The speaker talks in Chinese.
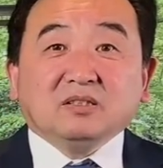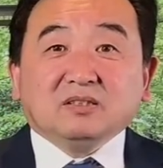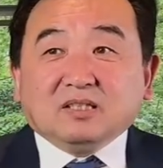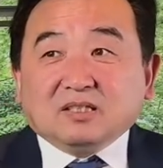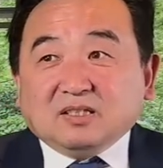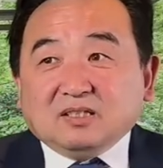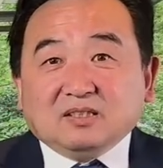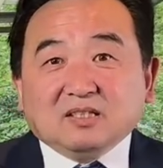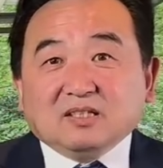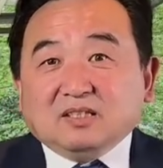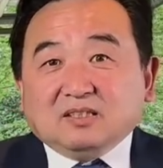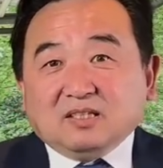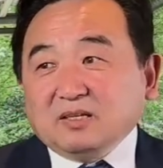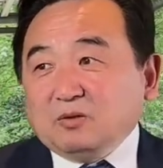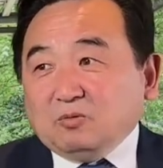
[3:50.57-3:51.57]
那个那个
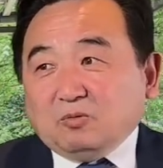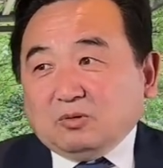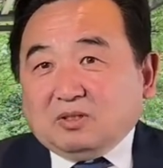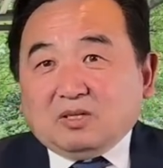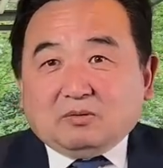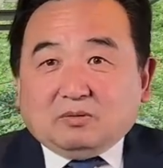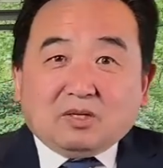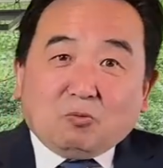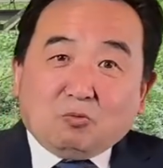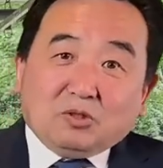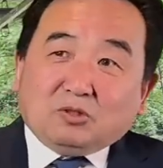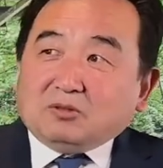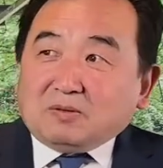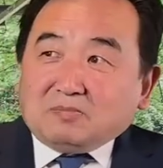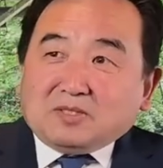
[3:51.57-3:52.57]
那我那那我
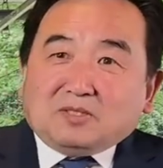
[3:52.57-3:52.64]
就这么